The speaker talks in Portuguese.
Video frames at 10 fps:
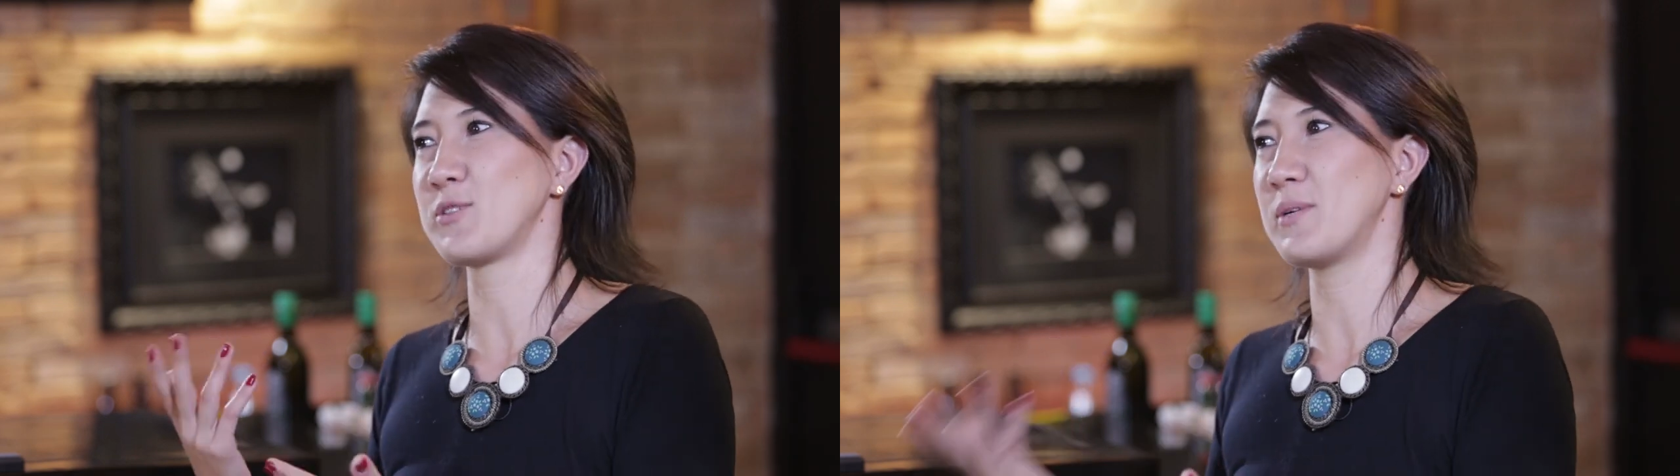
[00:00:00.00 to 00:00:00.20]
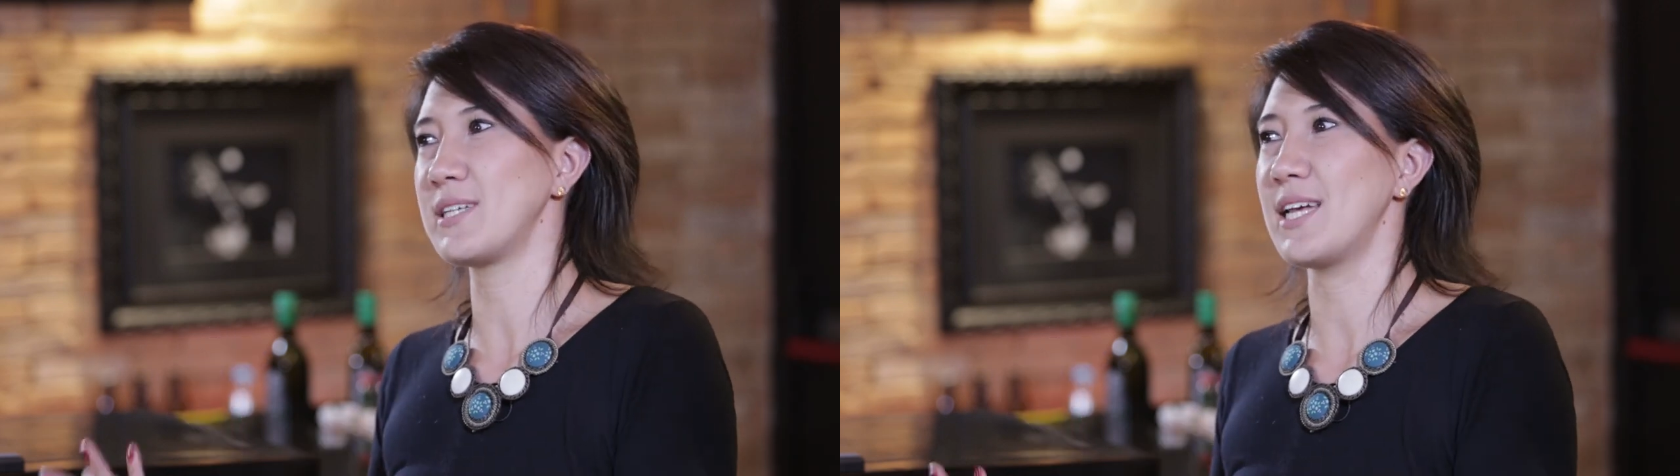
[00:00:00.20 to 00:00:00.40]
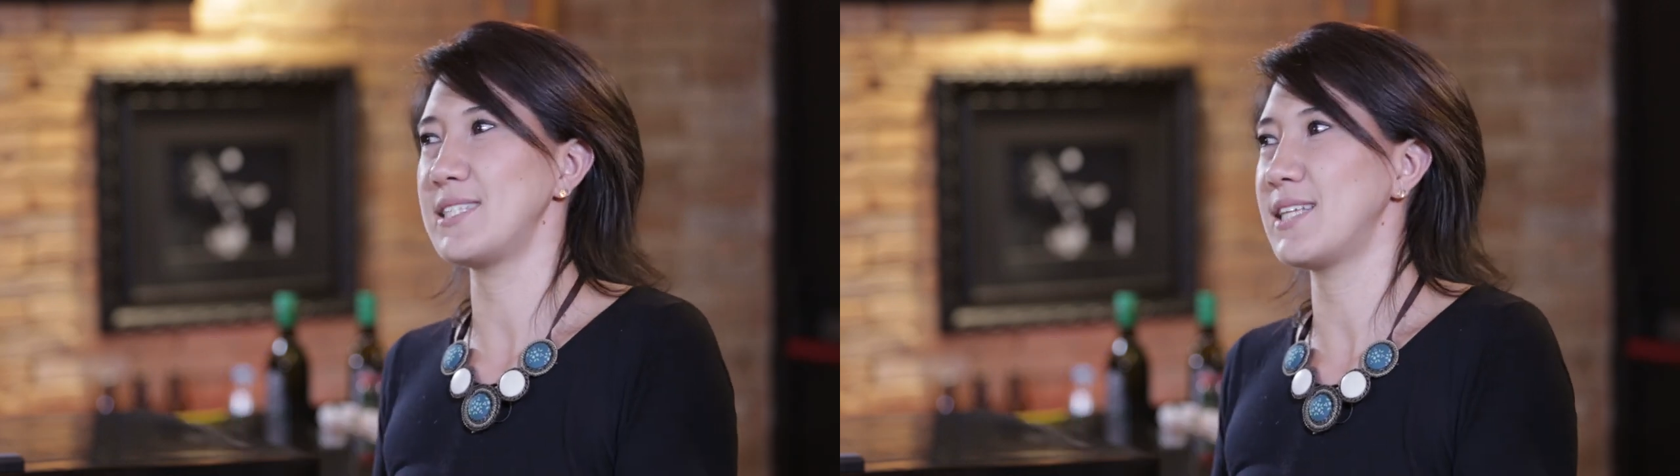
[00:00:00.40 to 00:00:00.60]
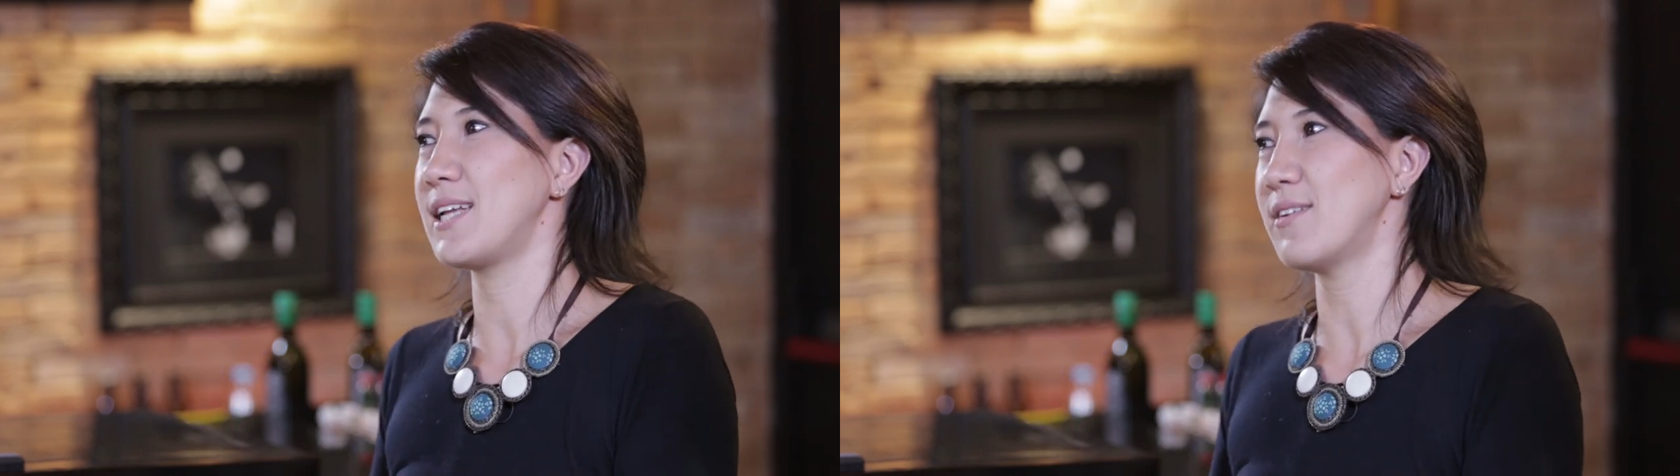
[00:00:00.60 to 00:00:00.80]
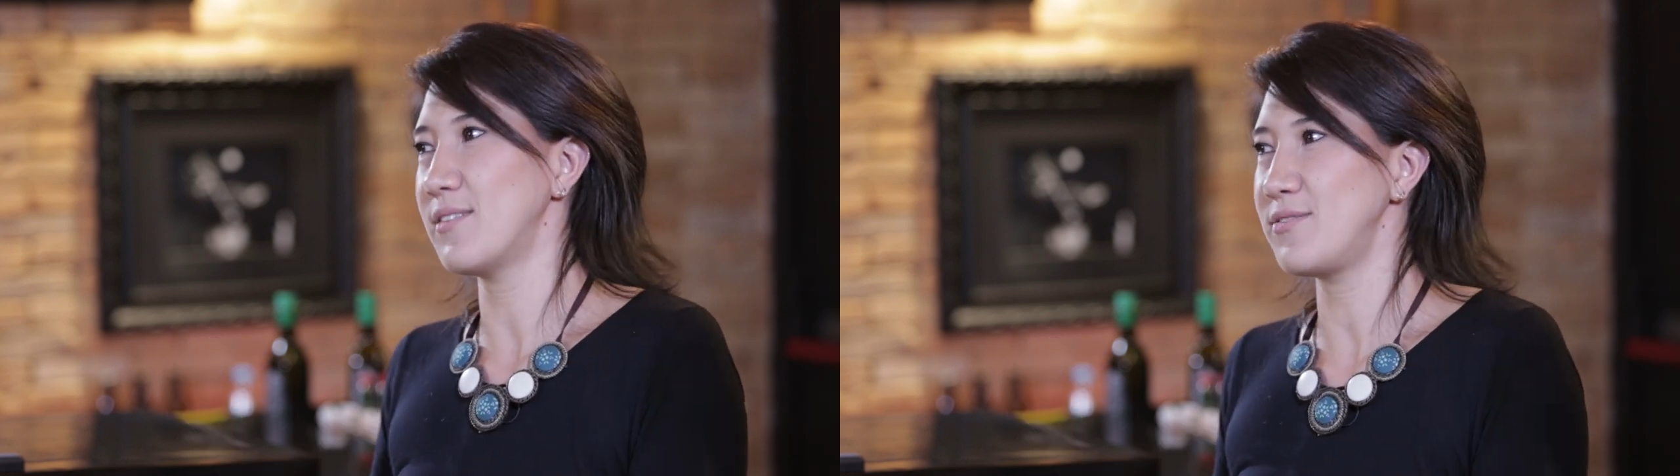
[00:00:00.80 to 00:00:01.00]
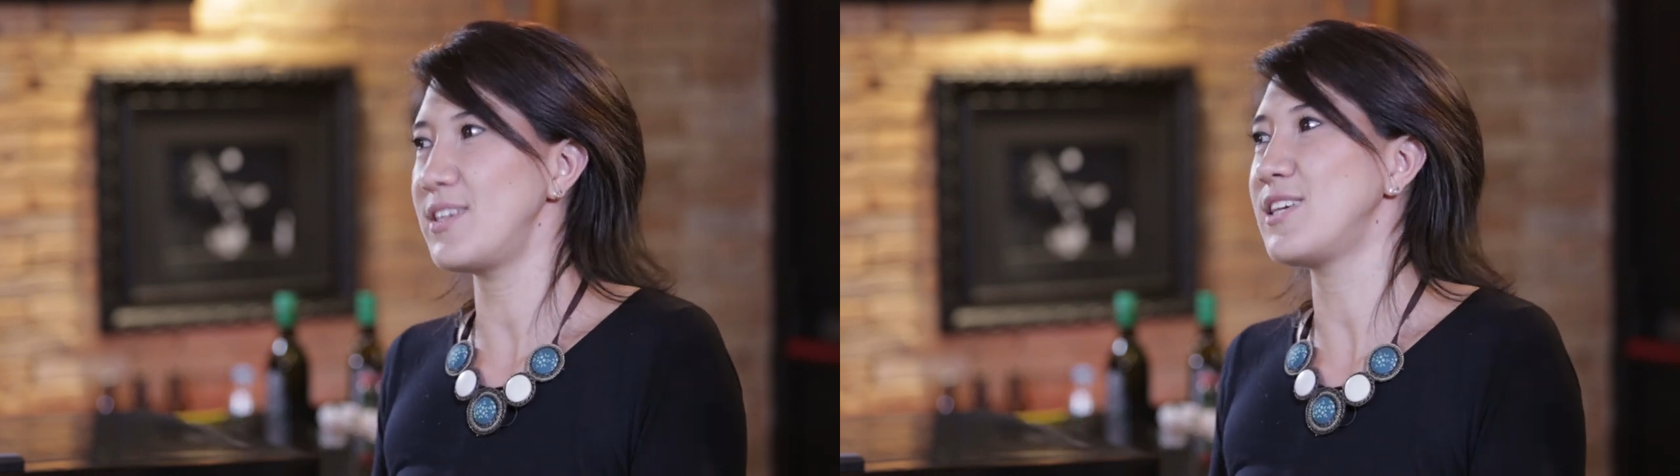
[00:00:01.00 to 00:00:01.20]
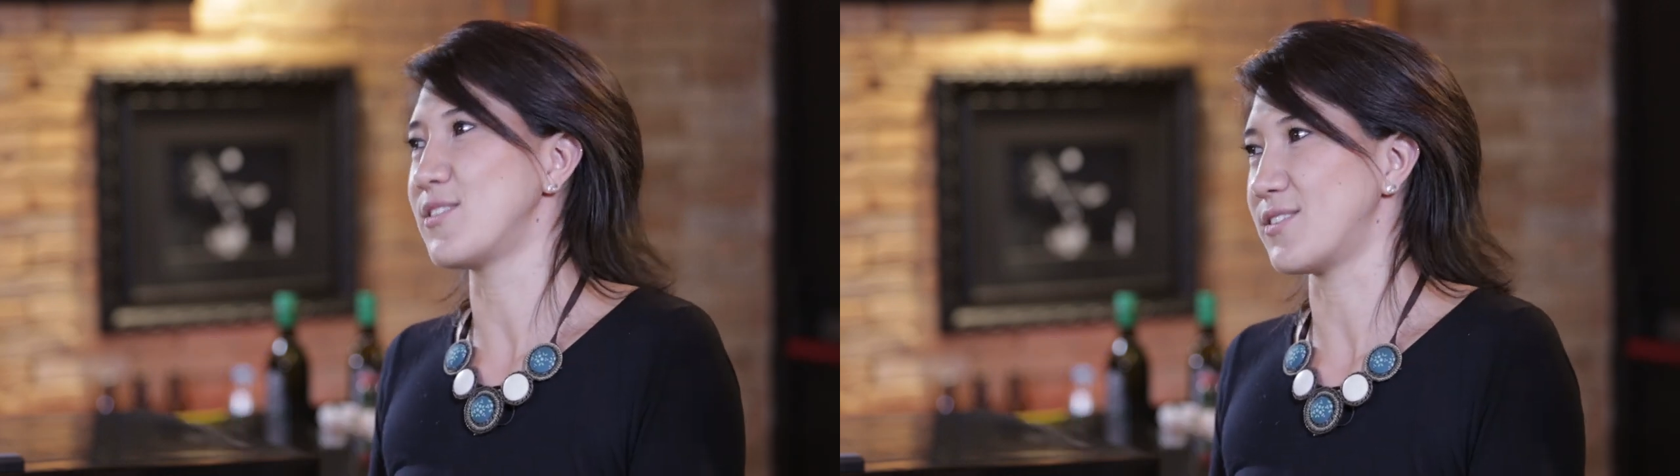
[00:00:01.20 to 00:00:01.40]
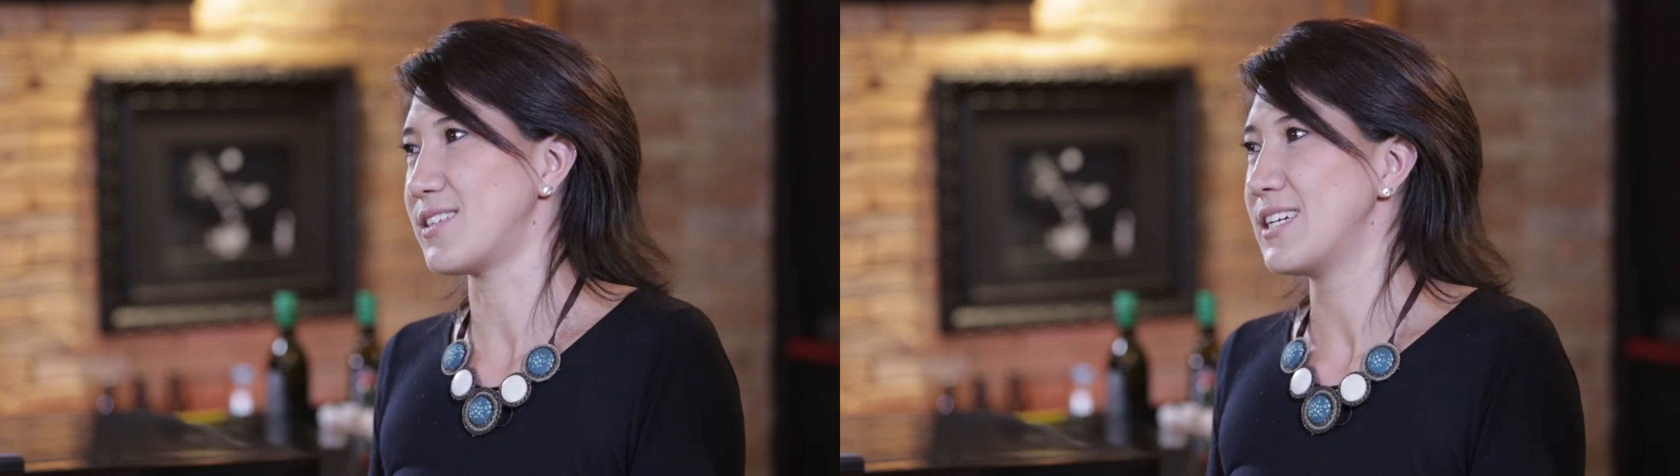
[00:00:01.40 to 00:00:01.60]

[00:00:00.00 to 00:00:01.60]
os banquetes eram vinho.